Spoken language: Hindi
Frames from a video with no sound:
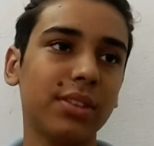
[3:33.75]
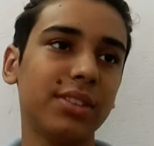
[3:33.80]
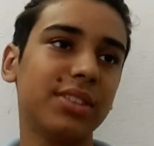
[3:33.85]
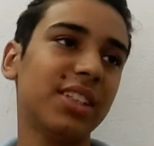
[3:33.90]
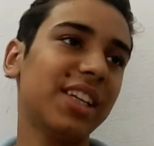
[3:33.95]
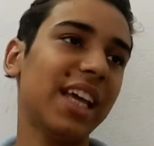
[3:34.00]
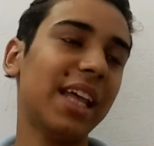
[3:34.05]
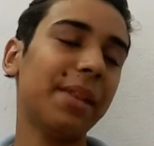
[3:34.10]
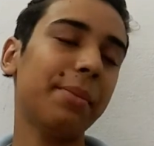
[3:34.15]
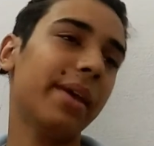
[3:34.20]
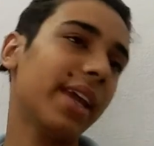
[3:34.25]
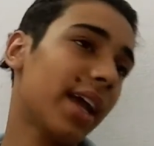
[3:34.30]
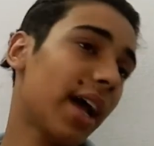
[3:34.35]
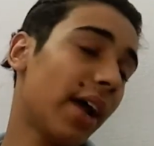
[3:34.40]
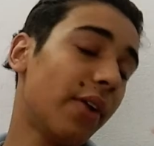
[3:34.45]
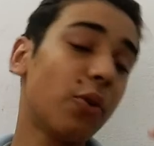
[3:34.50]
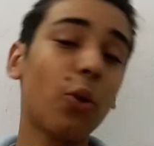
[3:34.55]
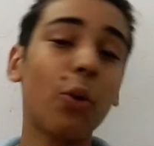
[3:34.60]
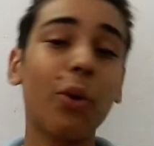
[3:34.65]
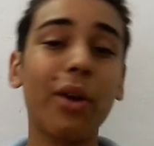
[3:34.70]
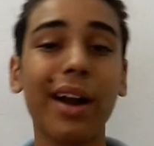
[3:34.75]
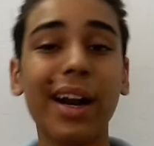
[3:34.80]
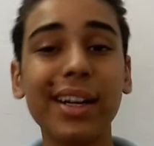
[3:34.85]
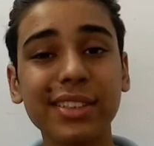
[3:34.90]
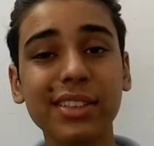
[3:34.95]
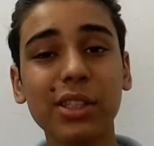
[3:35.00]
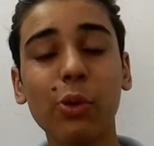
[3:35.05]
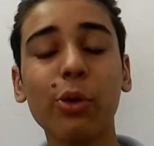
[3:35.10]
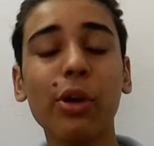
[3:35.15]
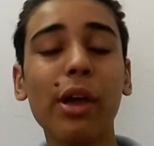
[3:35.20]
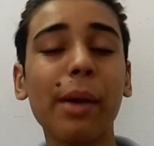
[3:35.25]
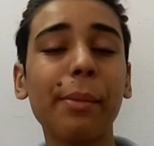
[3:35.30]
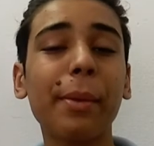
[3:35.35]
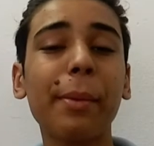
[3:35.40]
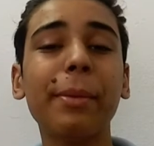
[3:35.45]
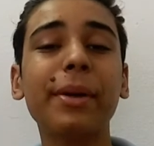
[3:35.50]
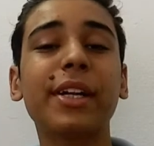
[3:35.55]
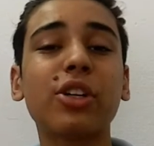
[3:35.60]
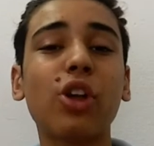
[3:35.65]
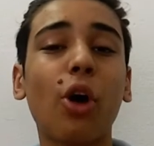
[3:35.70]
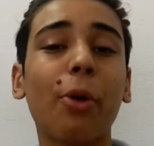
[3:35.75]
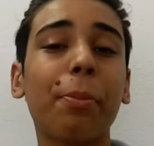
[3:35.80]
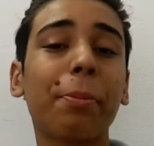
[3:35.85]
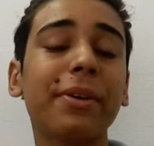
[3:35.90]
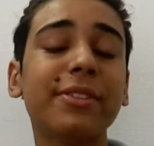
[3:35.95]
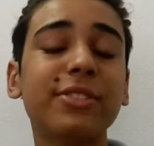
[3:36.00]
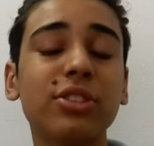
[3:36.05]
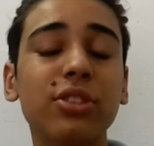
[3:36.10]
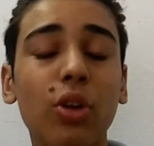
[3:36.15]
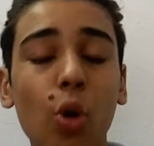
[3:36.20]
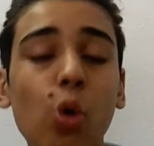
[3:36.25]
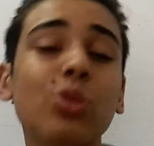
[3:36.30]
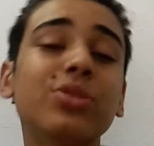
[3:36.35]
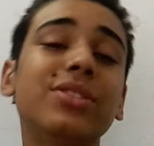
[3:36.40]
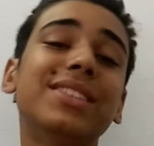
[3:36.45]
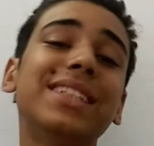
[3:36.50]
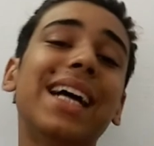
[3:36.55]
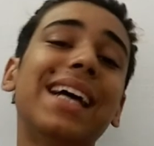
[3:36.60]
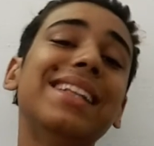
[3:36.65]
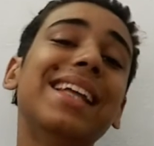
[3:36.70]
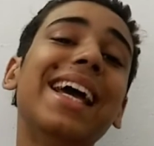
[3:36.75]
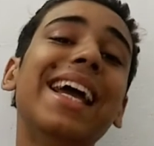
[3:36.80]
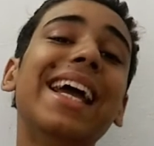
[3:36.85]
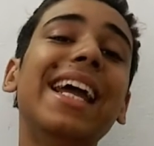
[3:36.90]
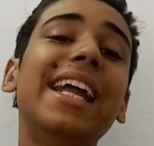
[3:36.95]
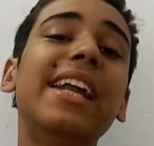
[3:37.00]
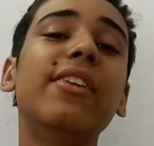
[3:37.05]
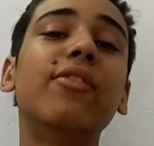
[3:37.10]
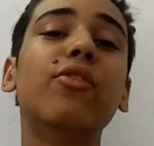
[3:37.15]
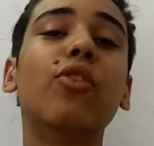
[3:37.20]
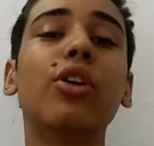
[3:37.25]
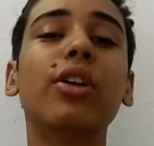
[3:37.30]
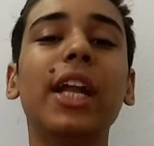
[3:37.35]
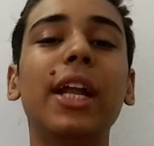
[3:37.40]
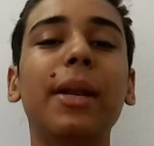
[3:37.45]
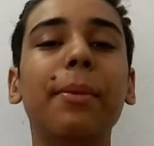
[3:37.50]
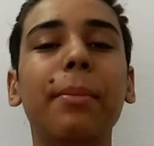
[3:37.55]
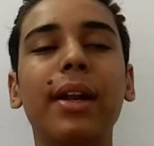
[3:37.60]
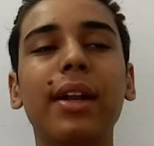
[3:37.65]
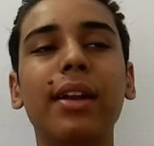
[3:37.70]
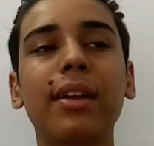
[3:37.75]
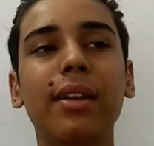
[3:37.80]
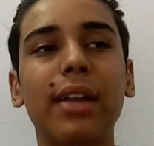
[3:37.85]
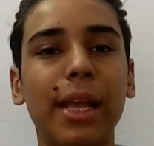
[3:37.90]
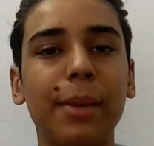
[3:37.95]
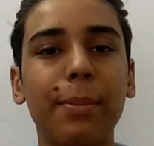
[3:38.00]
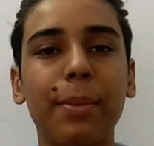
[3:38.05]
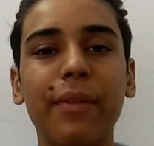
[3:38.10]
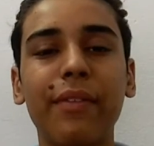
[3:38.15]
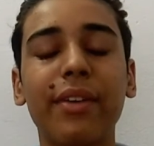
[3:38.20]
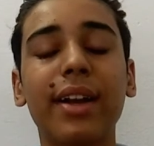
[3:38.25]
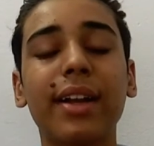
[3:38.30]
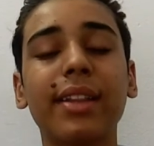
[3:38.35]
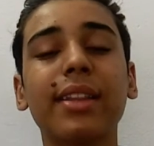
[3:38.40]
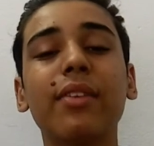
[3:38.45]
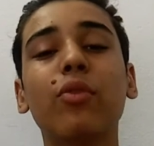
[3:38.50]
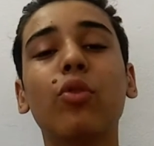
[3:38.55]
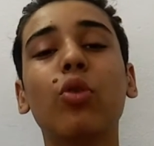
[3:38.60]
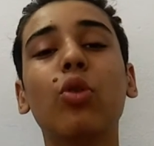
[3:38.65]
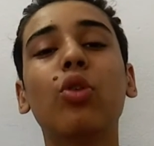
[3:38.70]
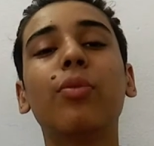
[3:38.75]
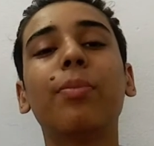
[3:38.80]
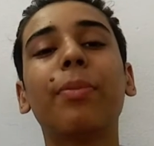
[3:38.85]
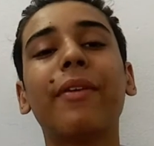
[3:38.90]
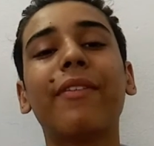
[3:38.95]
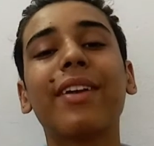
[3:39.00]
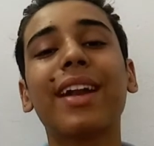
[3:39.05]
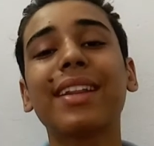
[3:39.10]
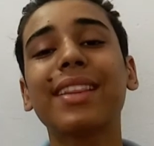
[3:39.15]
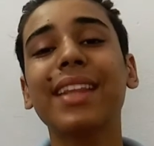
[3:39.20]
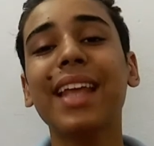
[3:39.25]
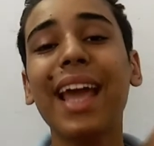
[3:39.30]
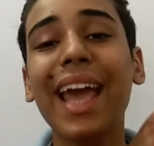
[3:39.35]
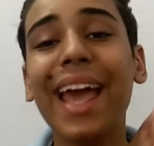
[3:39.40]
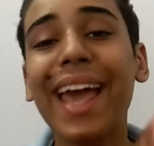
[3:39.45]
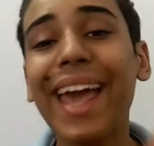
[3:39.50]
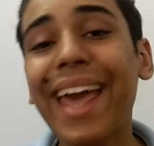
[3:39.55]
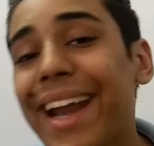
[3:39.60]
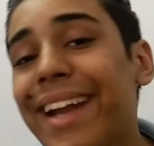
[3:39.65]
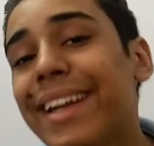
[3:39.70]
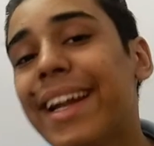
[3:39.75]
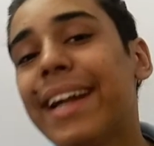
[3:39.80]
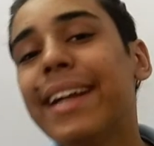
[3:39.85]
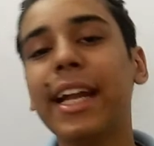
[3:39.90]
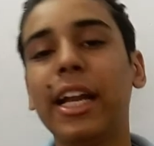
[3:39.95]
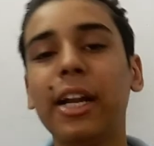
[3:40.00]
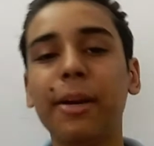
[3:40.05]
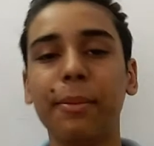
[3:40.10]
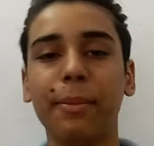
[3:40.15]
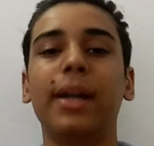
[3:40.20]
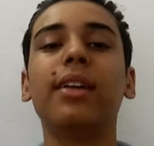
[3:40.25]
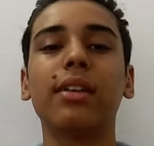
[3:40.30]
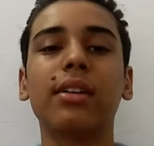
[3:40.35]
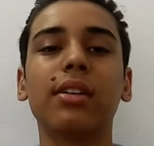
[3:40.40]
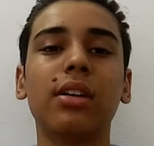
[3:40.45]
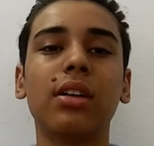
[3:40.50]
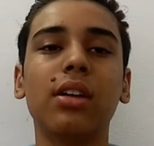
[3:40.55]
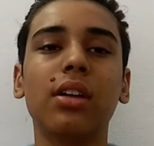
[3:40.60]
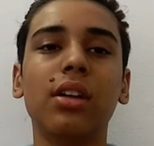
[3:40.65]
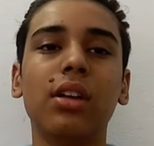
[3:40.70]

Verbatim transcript: इससे शायद मैं कंक्लूड कर सकता हूँ कि अभी भी टिकटॉक पे लोग ज़्यादा इंफोटेनमेंट नहीं प्रेफर करते वो प्रेफर करते हैं एंटरटेनमेंट